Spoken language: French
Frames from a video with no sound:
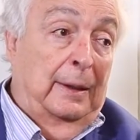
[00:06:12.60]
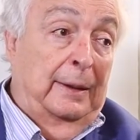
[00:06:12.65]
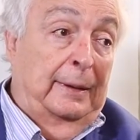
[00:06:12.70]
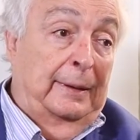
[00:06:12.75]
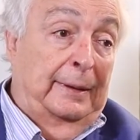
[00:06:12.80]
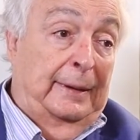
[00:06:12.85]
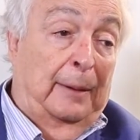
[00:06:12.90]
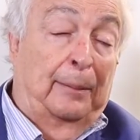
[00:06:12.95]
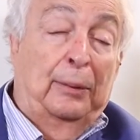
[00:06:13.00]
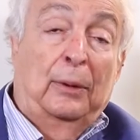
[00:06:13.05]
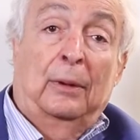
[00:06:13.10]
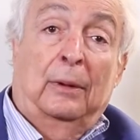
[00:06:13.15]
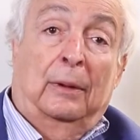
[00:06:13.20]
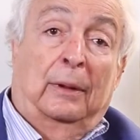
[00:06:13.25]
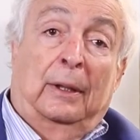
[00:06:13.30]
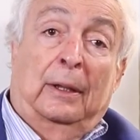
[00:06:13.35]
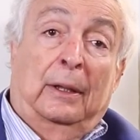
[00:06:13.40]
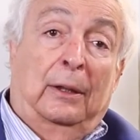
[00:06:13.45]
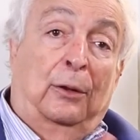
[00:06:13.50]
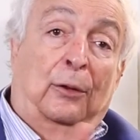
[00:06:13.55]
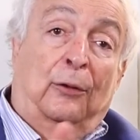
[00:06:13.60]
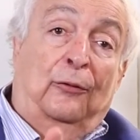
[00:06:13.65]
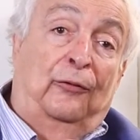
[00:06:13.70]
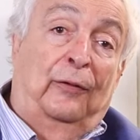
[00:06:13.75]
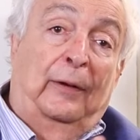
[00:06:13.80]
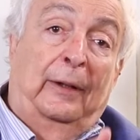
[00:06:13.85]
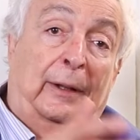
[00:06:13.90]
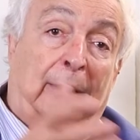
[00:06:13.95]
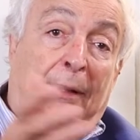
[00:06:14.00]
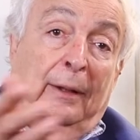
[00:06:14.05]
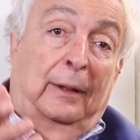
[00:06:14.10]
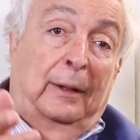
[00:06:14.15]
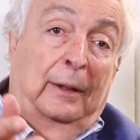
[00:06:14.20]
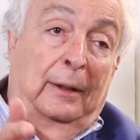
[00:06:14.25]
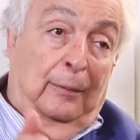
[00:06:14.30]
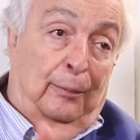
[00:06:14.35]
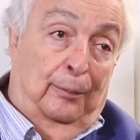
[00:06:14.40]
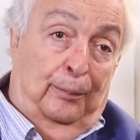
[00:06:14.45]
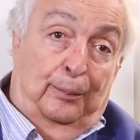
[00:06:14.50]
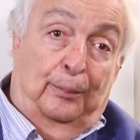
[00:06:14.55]
d'abord, ils l'ont fait
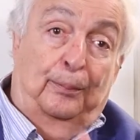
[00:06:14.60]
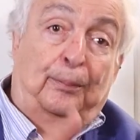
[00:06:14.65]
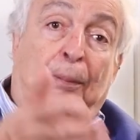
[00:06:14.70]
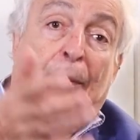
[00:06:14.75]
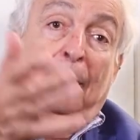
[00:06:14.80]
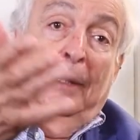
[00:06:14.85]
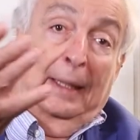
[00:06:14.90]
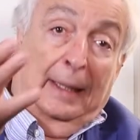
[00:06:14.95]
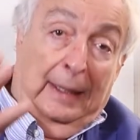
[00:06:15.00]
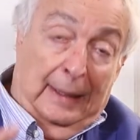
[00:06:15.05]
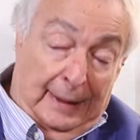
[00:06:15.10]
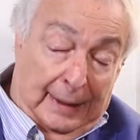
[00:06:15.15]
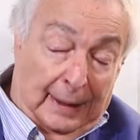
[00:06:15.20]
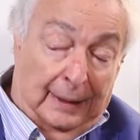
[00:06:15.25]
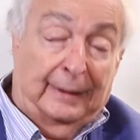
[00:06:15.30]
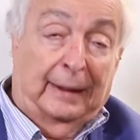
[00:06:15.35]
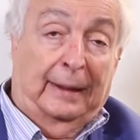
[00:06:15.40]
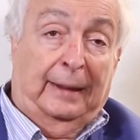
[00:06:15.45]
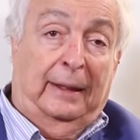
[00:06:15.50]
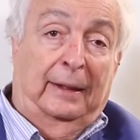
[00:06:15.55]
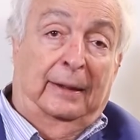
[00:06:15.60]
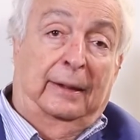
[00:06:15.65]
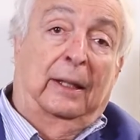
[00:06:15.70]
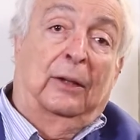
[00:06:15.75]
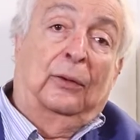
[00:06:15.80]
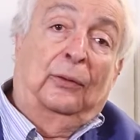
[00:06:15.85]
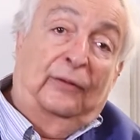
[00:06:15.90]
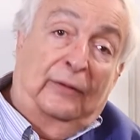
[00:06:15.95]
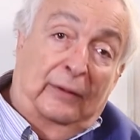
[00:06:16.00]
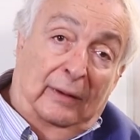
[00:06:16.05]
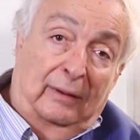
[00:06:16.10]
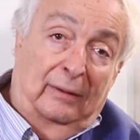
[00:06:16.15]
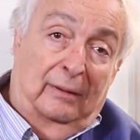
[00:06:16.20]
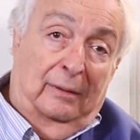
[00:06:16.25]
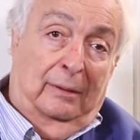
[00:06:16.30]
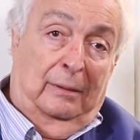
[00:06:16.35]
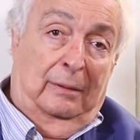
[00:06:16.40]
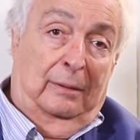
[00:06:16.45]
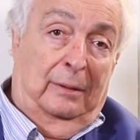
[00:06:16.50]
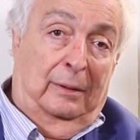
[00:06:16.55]
à l'égard des chrétiens aussi,
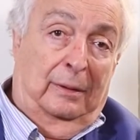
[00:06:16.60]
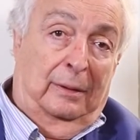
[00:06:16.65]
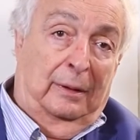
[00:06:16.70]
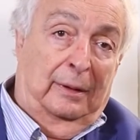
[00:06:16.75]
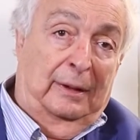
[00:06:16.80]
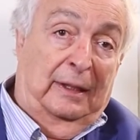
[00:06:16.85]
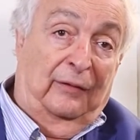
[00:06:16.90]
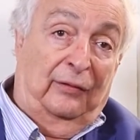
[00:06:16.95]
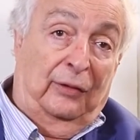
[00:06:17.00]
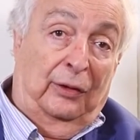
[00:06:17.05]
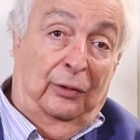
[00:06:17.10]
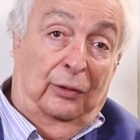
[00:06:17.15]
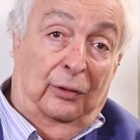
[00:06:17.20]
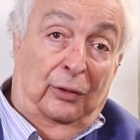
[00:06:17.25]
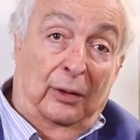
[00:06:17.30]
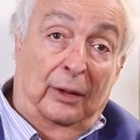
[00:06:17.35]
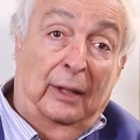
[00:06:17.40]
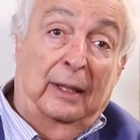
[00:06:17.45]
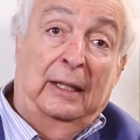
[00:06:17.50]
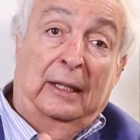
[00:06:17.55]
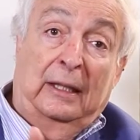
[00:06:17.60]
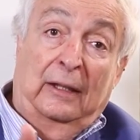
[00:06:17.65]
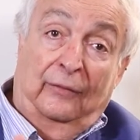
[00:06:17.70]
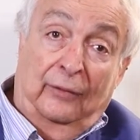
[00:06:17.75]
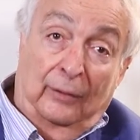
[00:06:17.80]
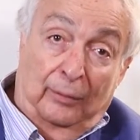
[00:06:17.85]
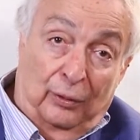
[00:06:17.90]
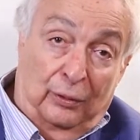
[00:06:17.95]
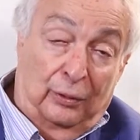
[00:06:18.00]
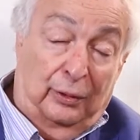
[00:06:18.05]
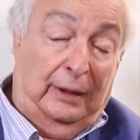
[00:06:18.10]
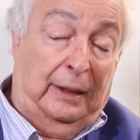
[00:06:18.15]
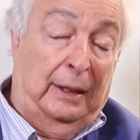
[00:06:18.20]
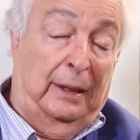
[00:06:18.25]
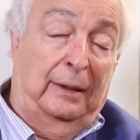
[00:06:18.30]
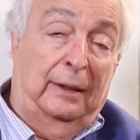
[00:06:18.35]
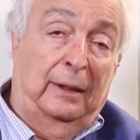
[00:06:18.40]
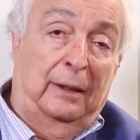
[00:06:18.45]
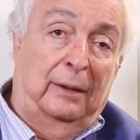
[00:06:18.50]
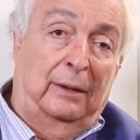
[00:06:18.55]
d'Afrique du Nord, et il y avait beaucoup de
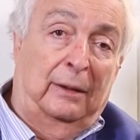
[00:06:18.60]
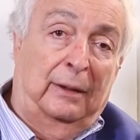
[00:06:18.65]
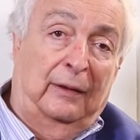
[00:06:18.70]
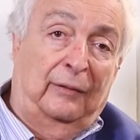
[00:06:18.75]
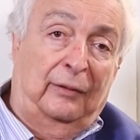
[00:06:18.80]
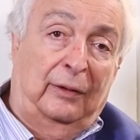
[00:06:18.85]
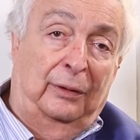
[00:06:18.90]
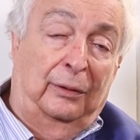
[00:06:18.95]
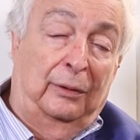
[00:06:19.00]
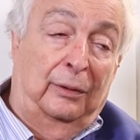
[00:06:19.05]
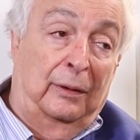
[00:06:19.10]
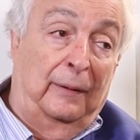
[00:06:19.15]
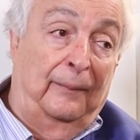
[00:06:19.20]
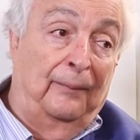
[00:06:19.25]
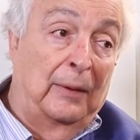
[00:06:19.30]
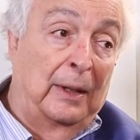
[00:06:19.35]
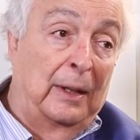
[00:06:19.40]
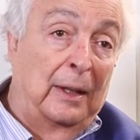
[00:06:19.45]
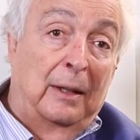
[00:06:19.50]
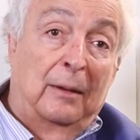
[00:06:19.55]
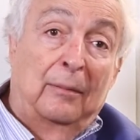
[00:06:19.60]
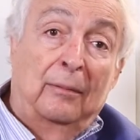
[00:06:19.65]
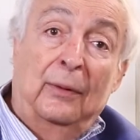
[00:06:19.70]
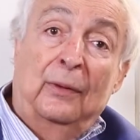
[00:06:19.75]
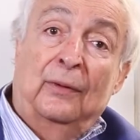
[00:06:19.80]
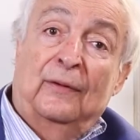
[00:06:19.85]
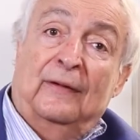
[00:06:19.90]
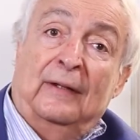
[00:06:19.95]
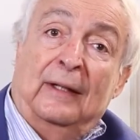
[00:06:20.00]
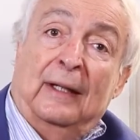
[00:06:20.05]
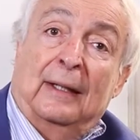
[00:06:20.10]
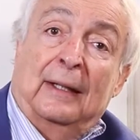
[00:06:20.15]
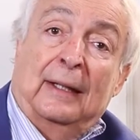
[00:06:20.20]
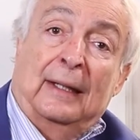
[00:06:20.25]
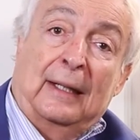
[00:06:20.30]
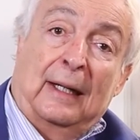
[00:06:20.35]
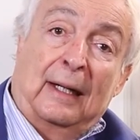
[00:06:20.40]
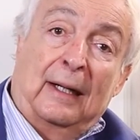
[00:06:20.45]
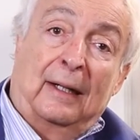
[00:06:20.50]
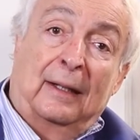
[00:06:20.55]
chrétiens en Afrique du Nord, mais aussi à
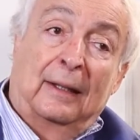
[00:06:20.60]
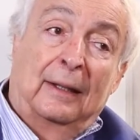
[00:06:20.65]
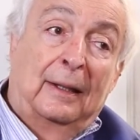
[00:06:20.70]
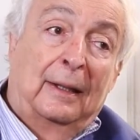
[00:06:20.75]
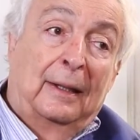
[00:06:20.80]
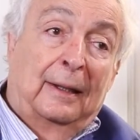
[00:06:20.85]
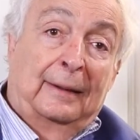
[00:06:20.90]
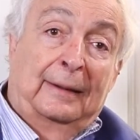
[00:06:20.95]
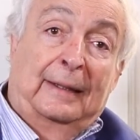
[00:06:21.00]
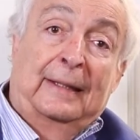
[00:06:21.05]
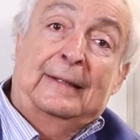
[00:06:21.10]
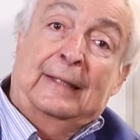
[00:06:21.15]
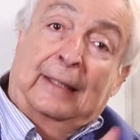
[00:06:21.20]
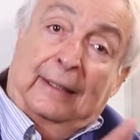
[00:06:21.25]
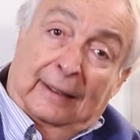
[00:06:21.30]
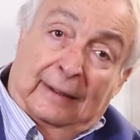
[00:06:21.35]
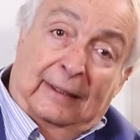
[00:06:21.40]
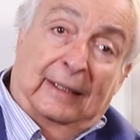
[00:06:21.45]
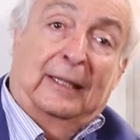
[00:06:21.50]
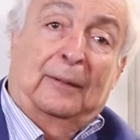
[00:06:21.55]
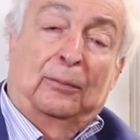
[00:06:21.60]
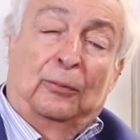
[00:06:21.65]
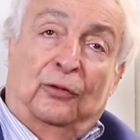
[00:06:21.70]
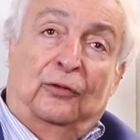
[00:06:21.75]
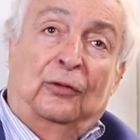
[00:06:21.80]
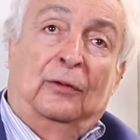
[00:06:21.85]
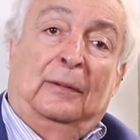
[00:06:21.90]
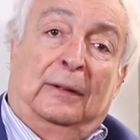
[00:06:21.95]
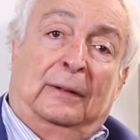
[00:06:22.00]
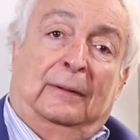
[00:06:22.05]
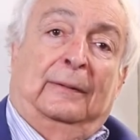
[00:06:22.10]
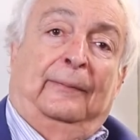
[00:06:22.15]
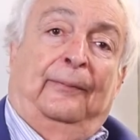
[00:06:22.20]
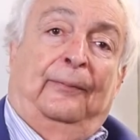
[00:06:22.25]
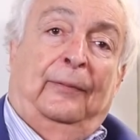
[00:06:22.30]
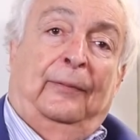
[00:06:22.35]
l'égard des hérétiques musulmans.